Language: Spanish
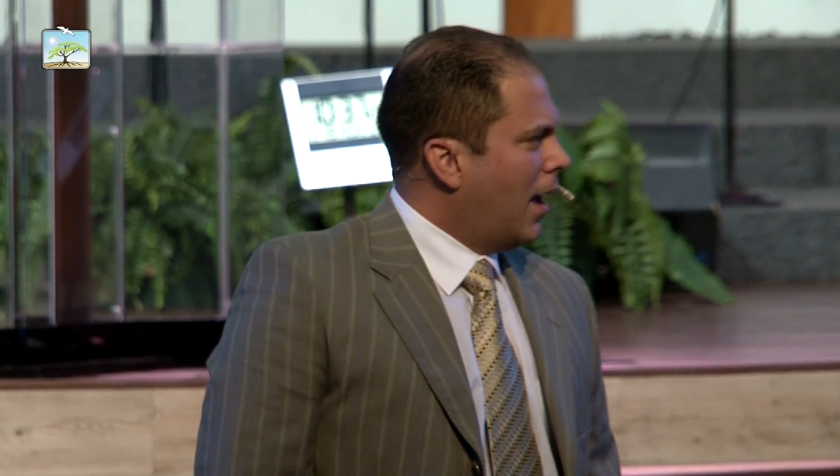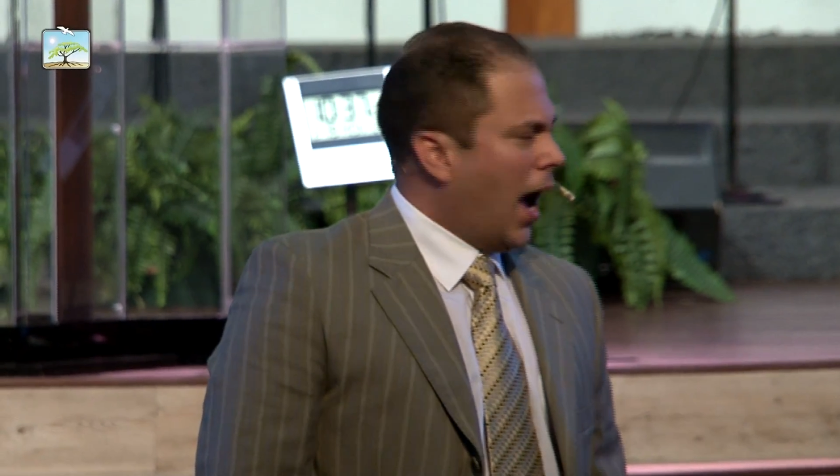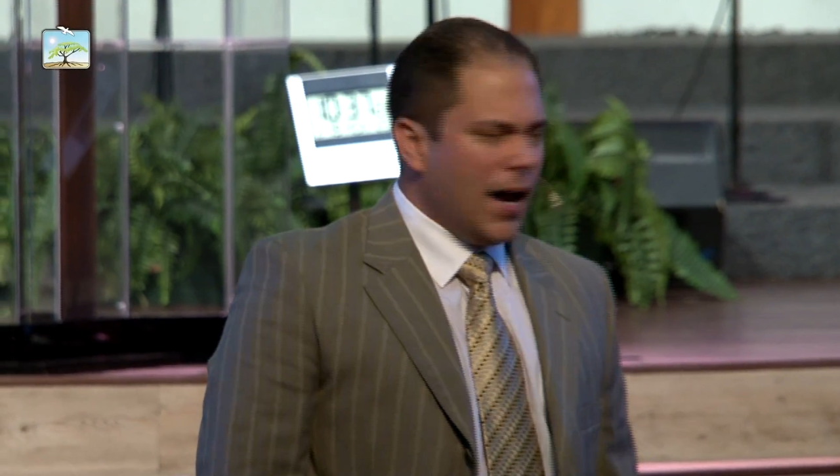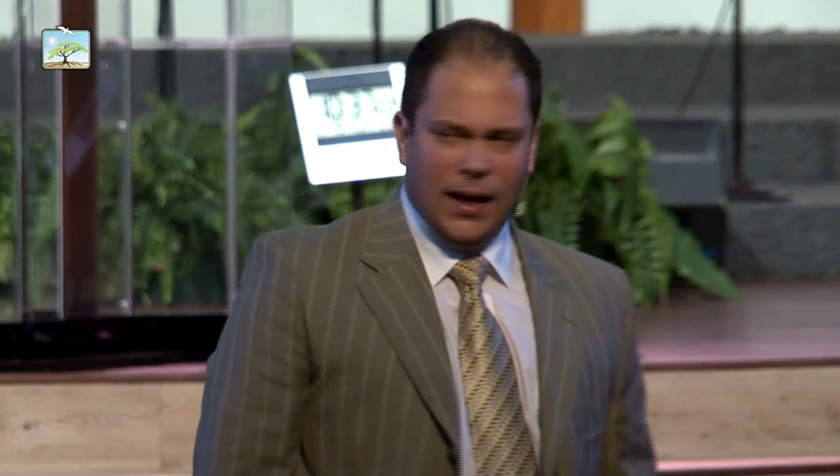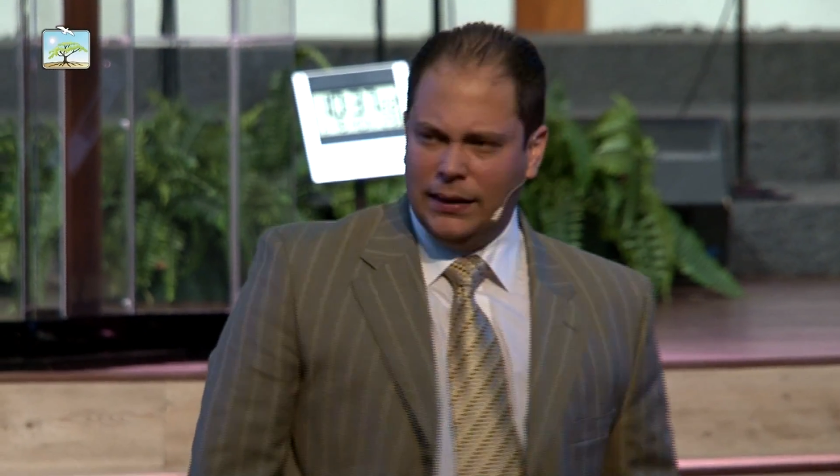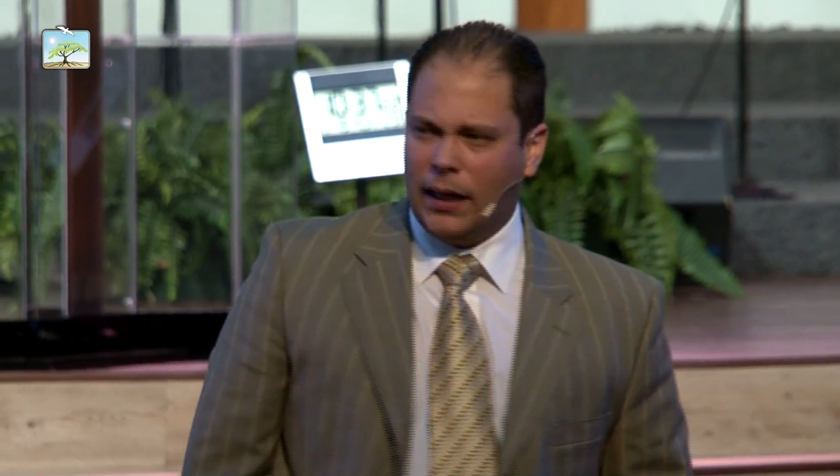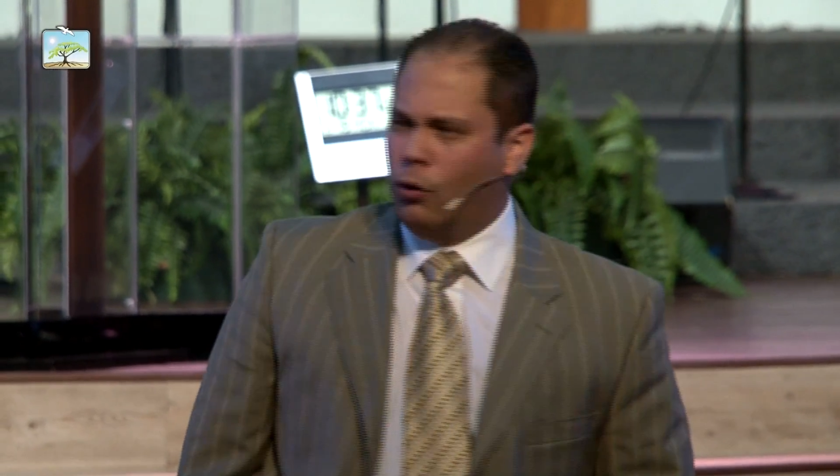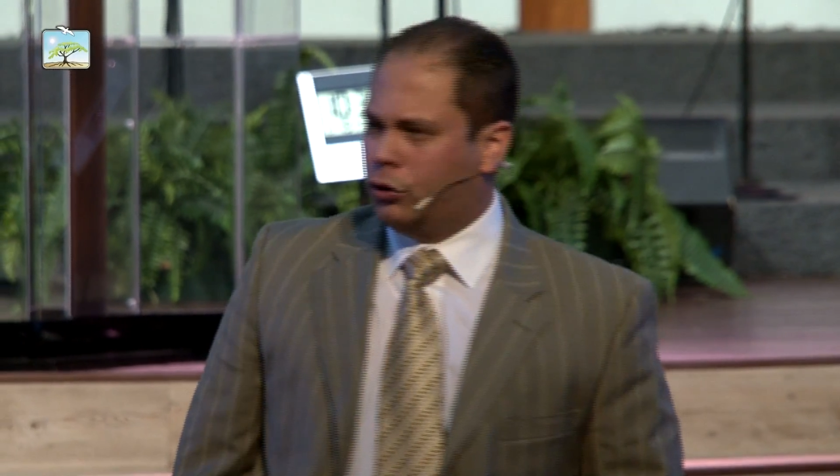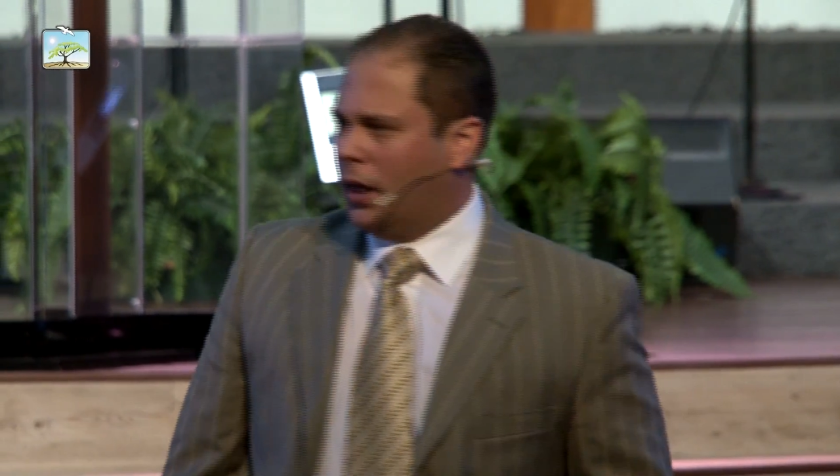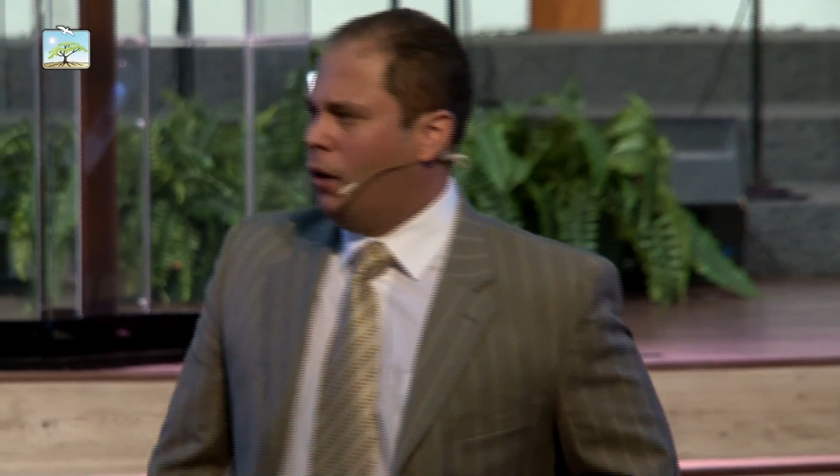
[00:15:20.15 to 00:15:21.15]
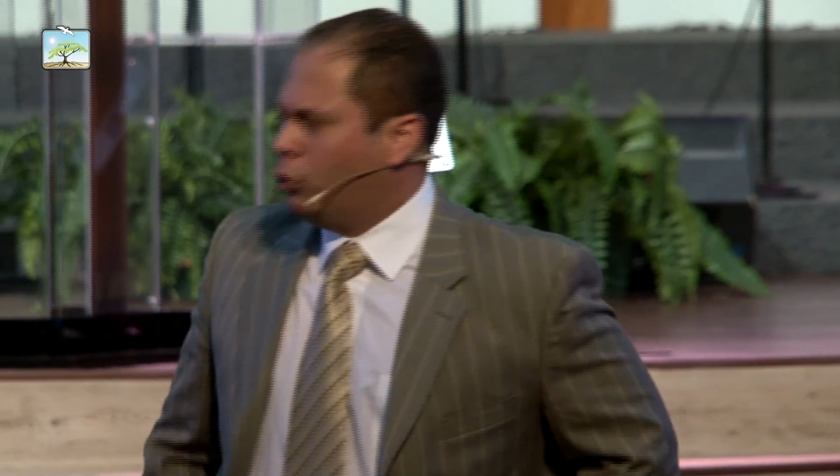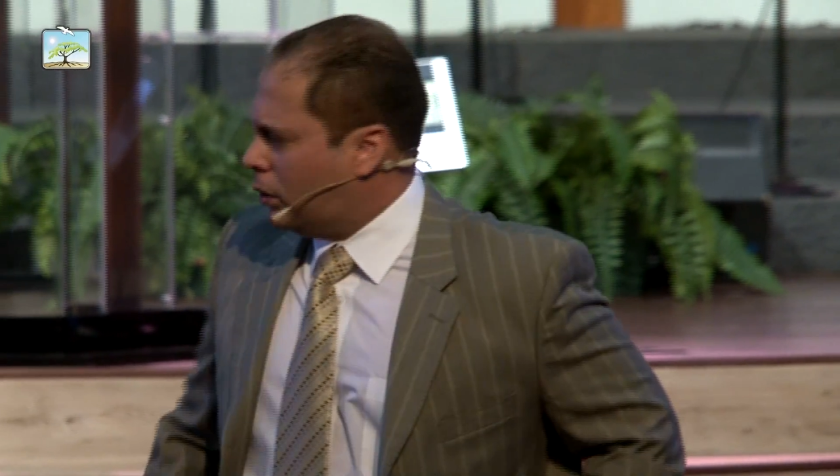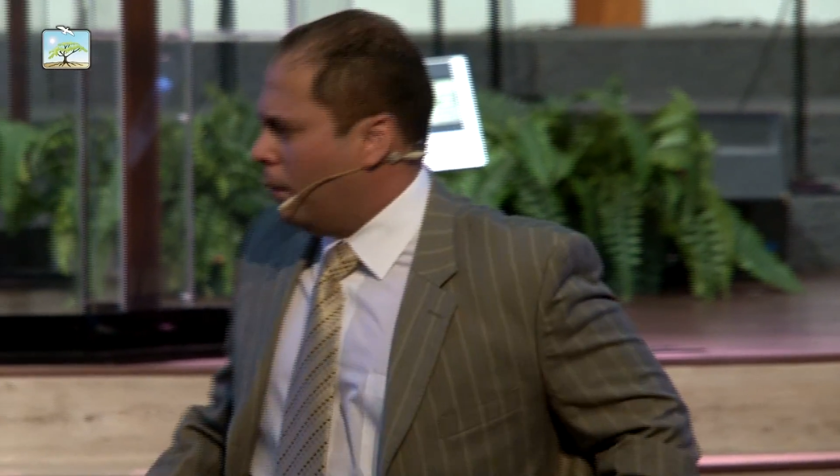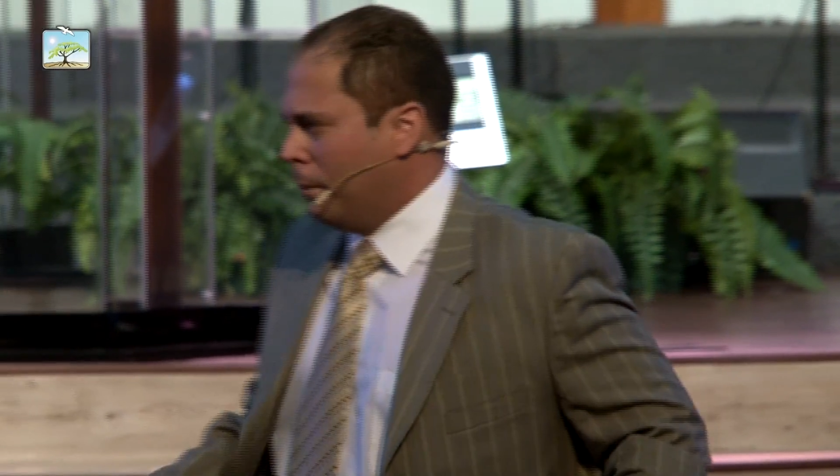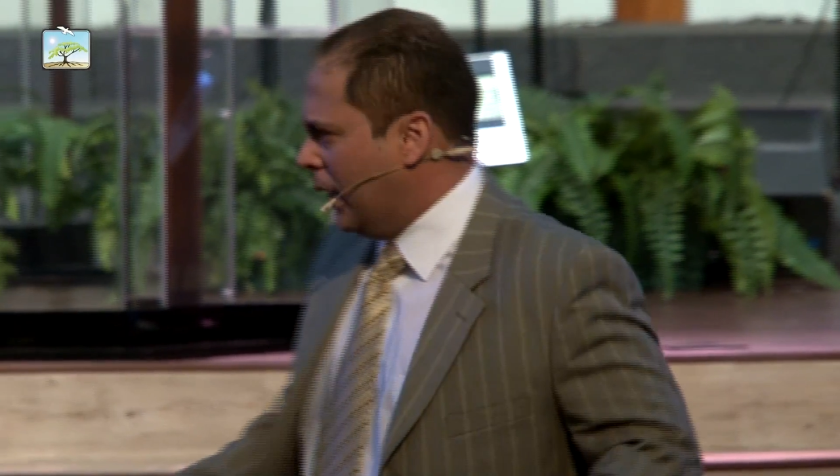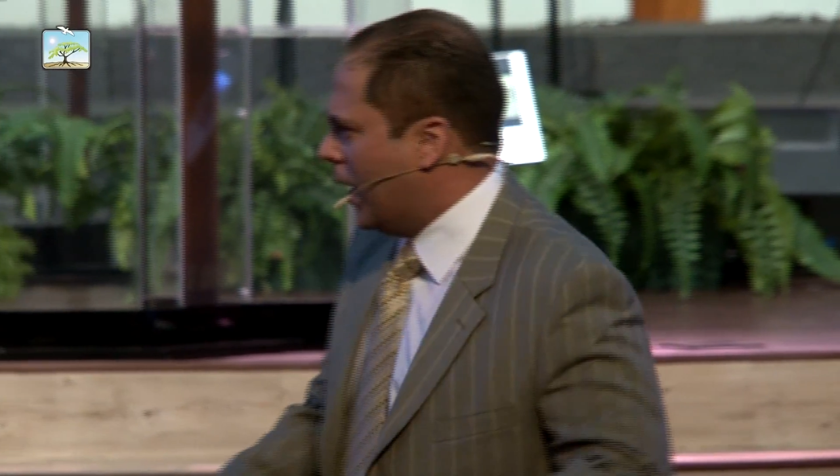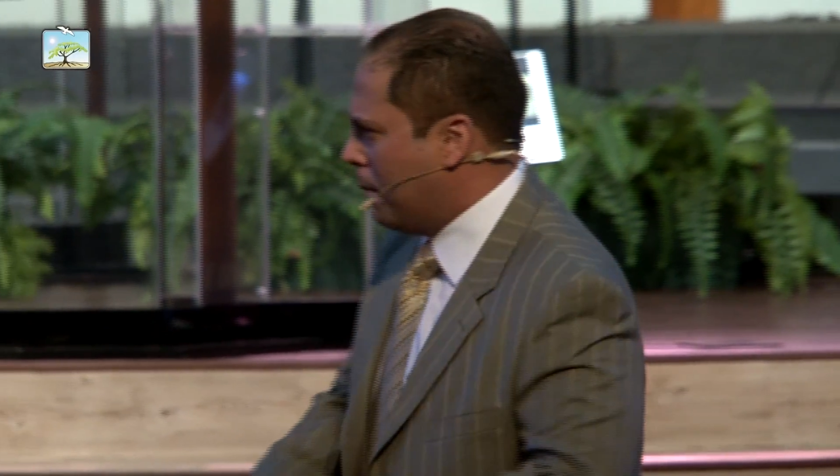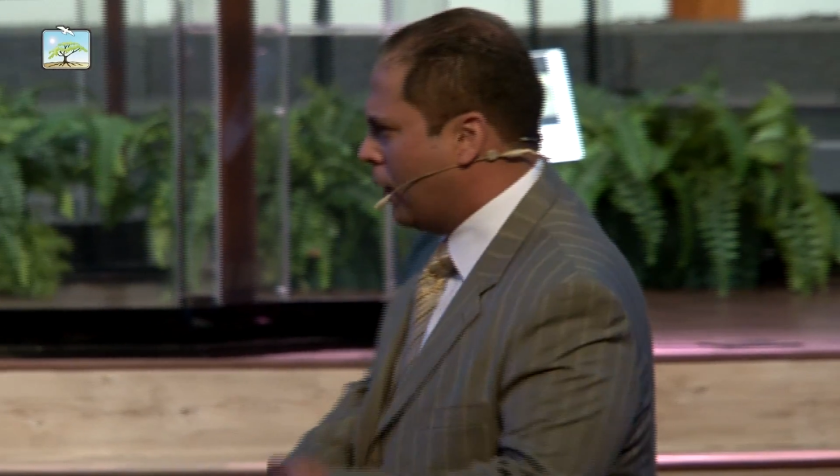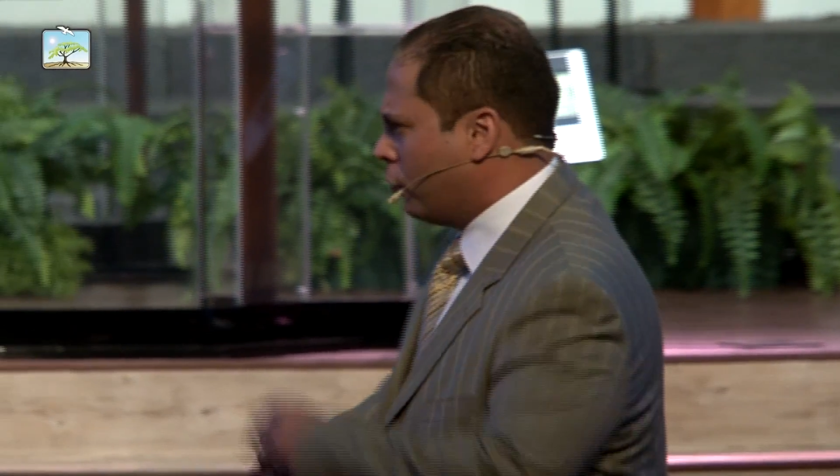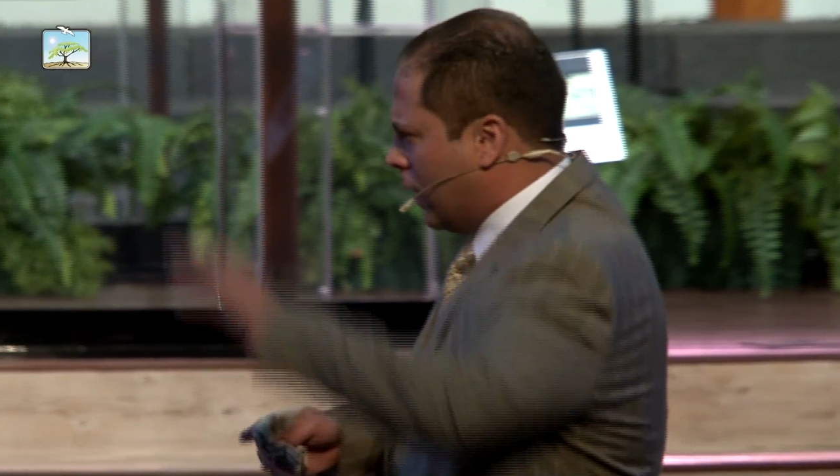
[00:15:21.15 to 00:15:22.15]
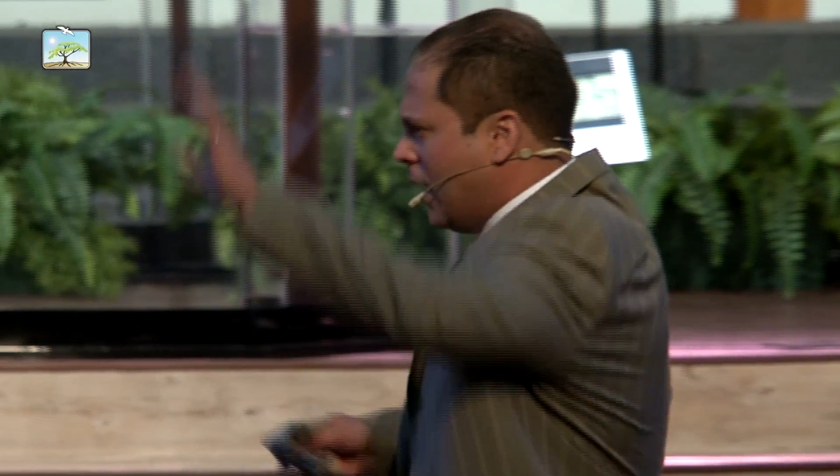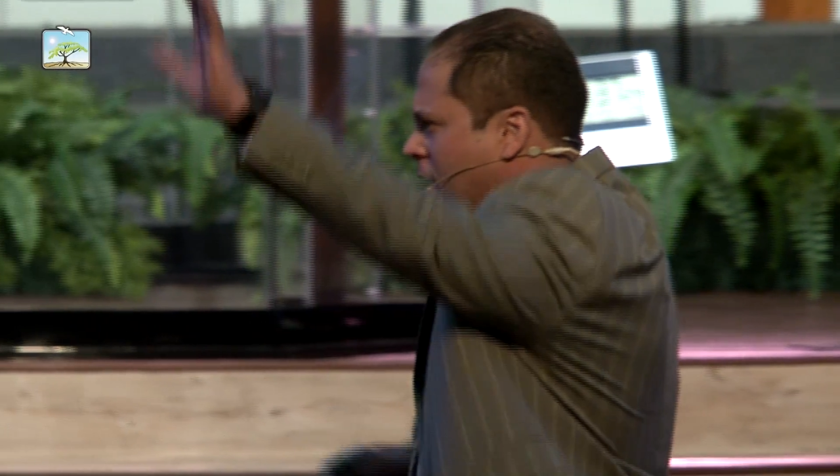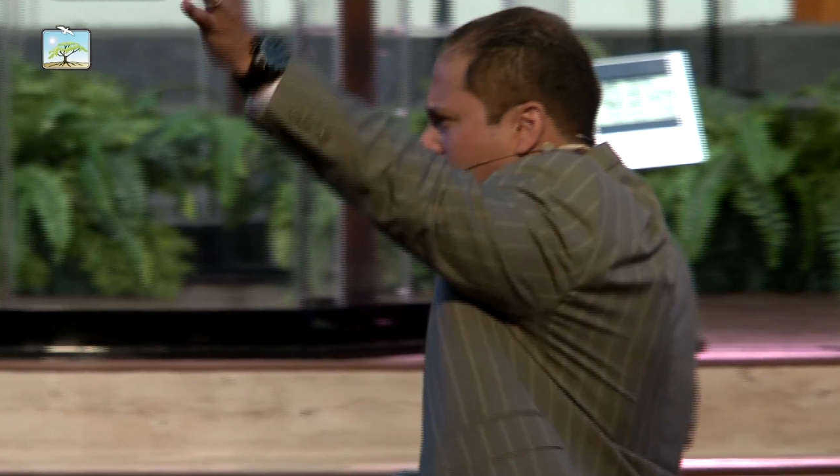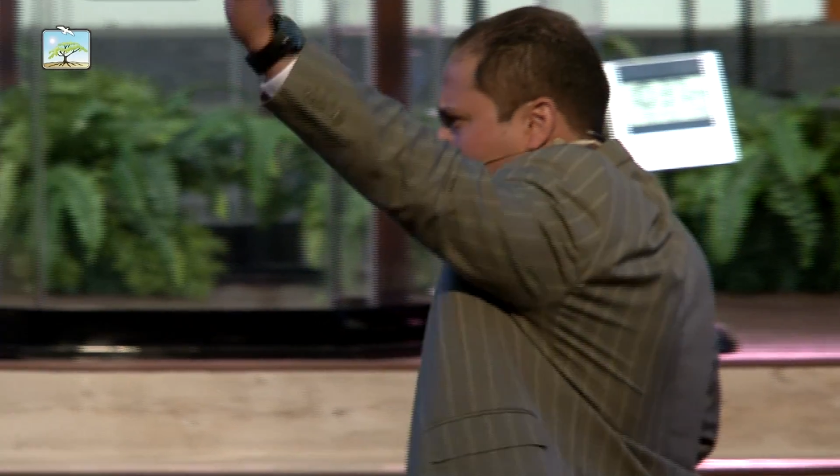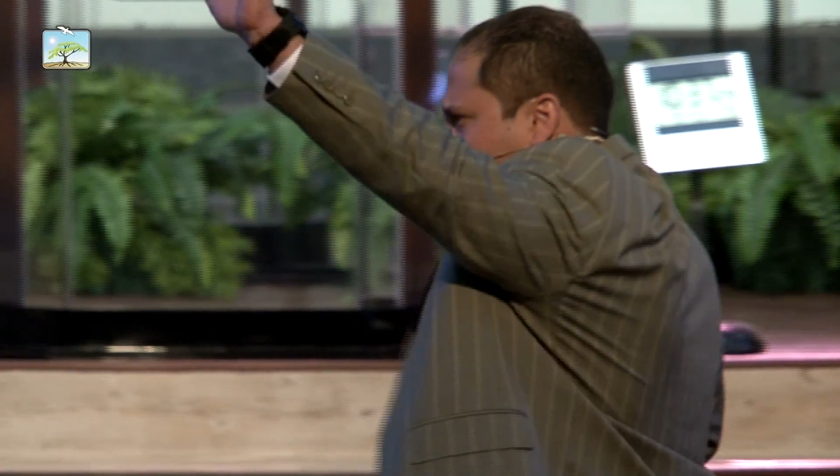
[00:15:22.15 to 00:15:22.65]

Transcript: Hay gente que usted, mire hermano, sea libre,